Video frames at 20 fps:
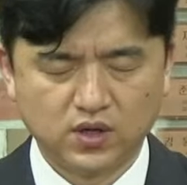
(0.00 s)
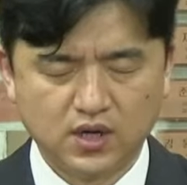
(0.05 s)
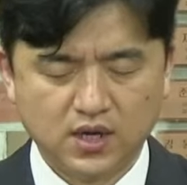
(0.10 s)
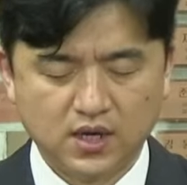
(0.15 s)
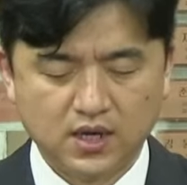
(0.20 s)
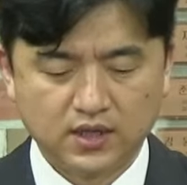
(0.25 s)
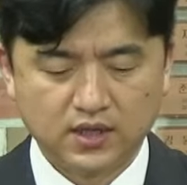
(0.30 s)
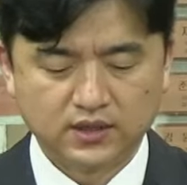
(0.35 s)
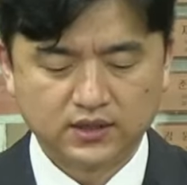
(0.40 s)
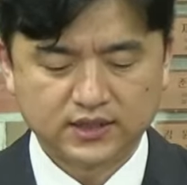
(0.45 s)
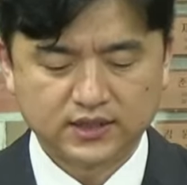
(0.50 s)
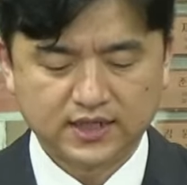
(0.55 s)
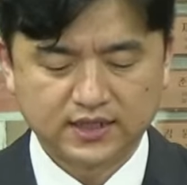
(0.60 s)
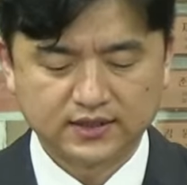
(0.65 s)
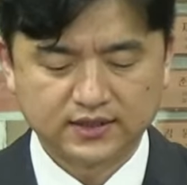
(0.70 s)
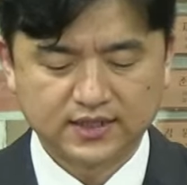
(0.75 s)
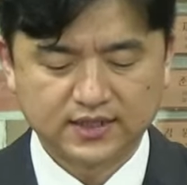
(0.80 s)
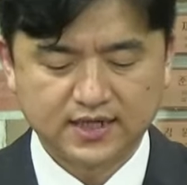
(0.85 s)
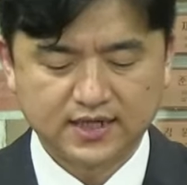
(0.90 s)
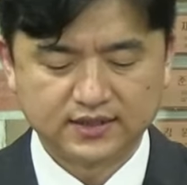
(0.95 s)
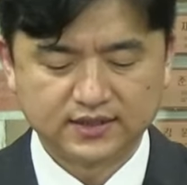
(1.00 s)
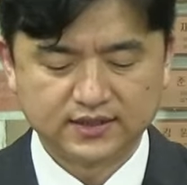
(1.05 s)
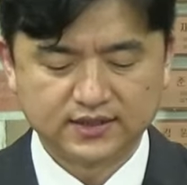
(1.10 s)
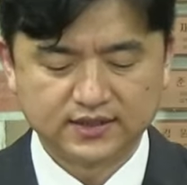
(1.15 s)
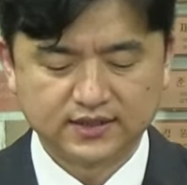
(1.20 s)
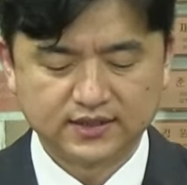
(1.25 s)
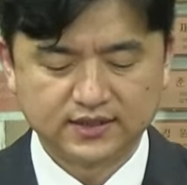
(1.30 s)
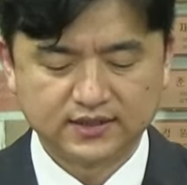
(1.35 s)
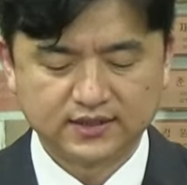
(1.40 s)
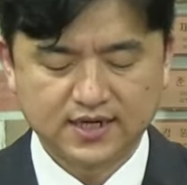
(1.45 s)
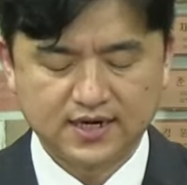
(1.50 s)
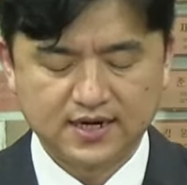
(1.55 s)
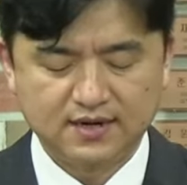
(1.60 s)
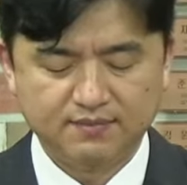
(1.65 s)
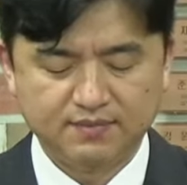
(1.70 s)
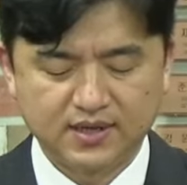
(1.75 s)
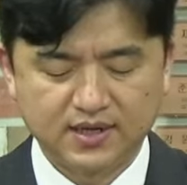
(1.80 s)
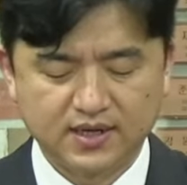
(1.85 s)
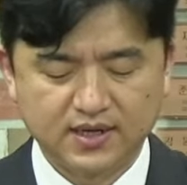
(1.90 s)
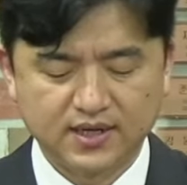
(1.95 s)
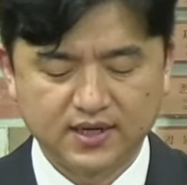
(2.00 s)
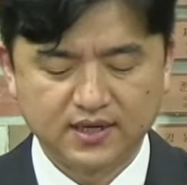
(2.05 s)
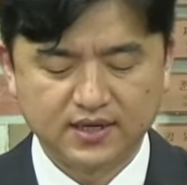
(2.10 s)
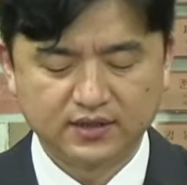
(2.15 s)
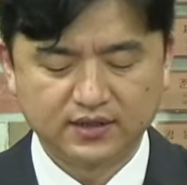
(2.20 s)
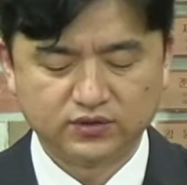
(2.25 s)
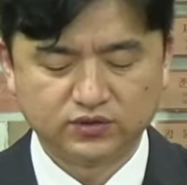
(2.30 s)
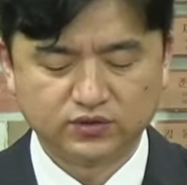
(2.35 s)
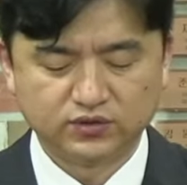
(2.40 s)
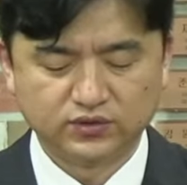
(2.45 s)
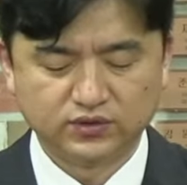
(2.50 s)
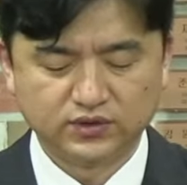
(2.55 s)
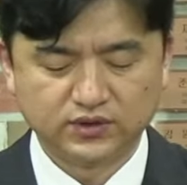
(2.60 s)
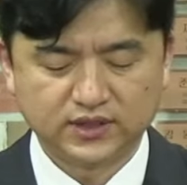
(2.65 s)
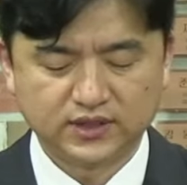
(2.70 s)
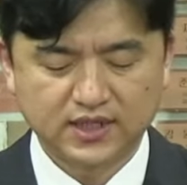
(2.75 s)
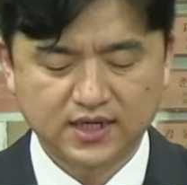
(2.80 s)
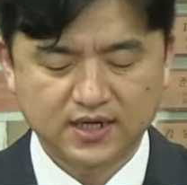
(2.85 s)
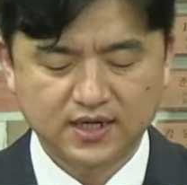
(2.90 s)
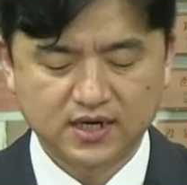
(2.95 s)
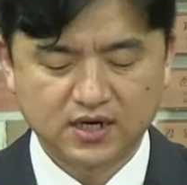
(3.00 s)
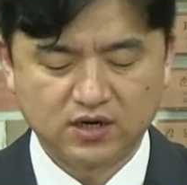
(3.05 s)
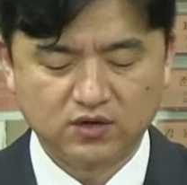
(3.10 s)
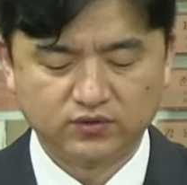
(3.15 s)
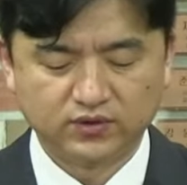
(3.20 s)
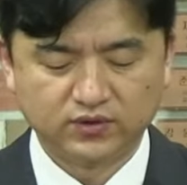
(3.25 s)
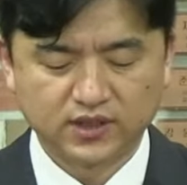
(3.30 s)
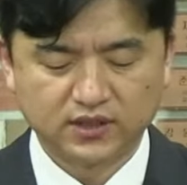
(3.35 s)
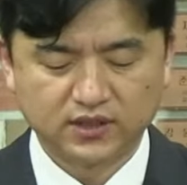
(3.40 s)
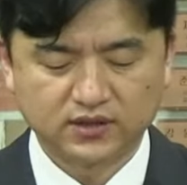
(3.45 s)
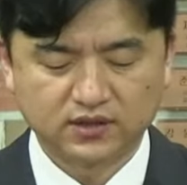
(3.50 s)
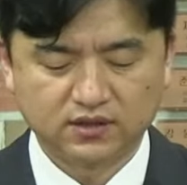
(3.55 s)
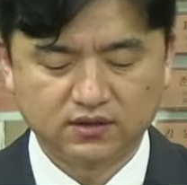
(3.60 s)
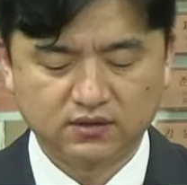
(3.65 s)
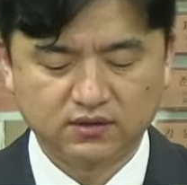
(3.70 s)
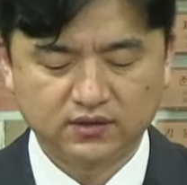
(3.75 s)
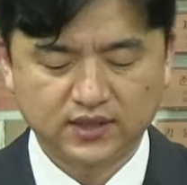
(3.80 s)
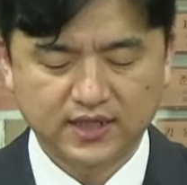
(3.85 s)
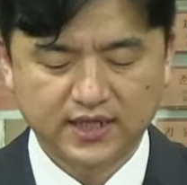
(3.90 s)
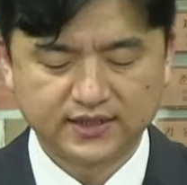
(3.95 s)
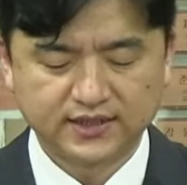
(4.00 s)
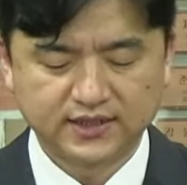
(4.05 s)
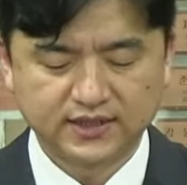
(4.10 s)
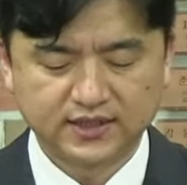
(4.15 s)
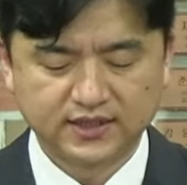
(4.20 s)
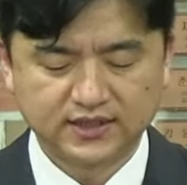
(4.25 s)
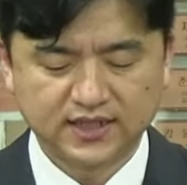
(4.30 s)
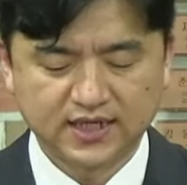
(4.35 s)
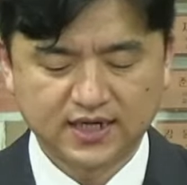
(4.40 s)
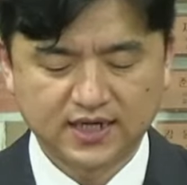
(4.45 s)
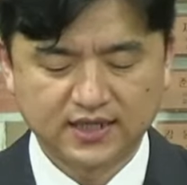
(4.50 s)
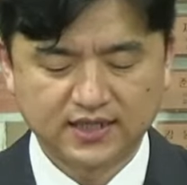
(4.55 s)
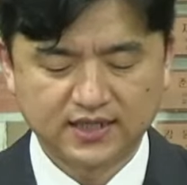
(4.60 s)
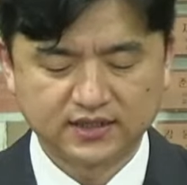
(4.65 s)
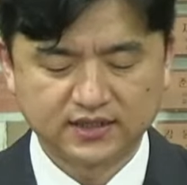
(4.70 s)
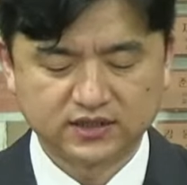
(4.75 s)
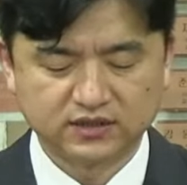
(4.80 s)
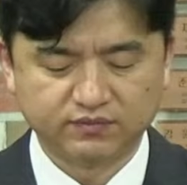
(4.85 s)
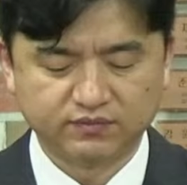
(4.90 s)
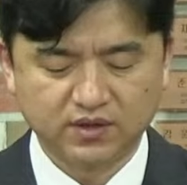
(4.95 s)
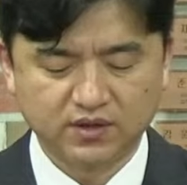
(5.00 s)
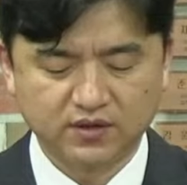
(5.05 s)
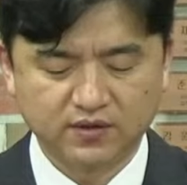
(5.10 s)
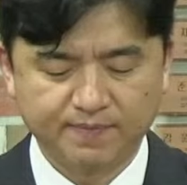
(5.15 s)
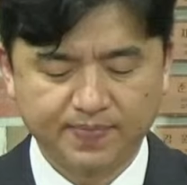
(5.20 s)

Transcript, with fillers: 장사한 지 사흘 만에 죽은 자 가운데서 다시 살아나시며